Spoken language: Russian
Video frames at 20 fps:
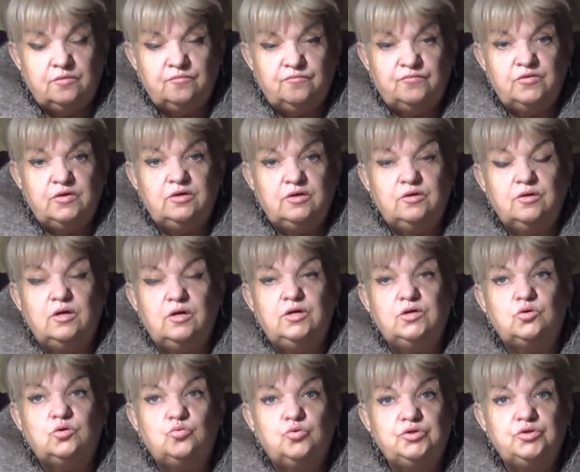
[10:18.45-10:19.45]
Вы
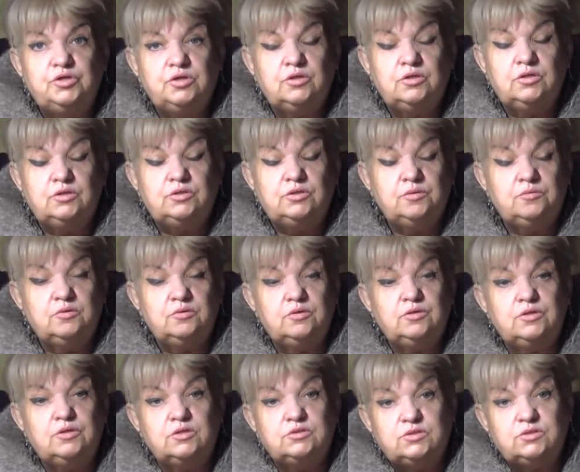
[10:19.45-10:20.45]
легко делаете
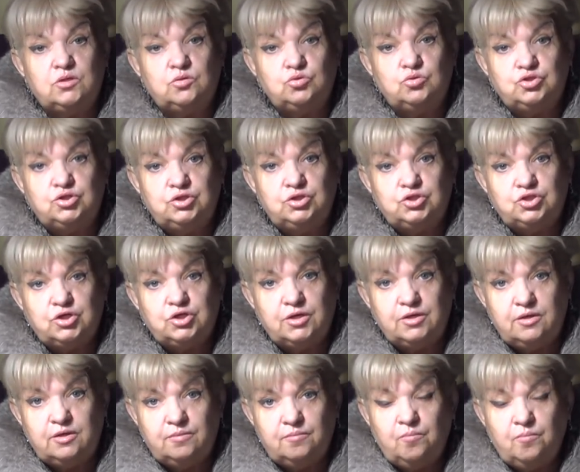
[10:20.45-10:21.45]
неосторожные
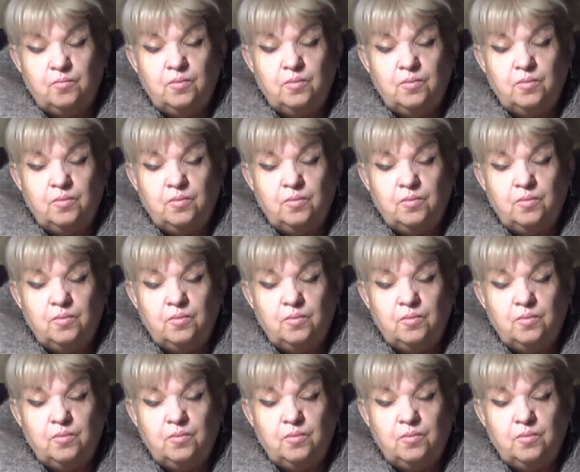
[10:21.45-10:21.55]
шаги,